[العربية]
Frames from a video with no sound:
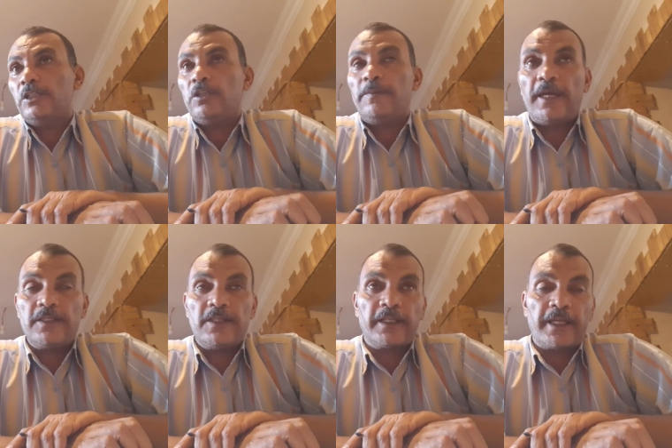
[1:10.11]
يبقى
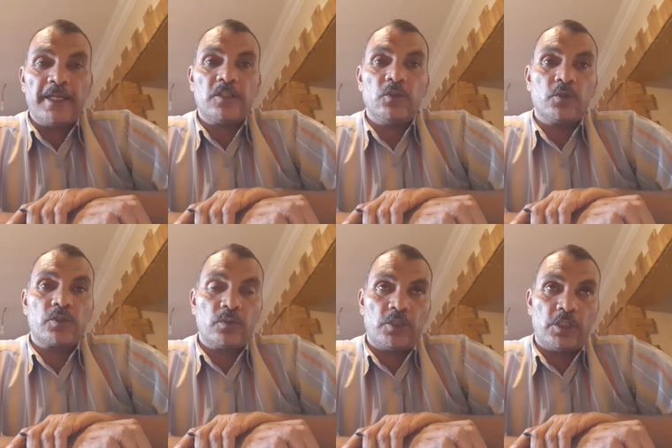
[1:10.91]
إذا غاز
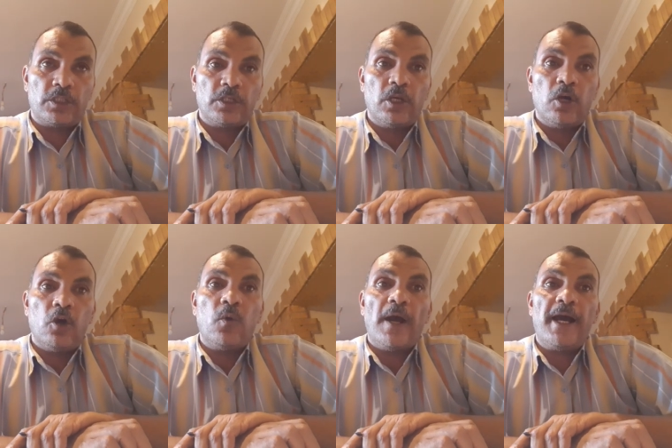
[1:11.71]
الأكسجين هو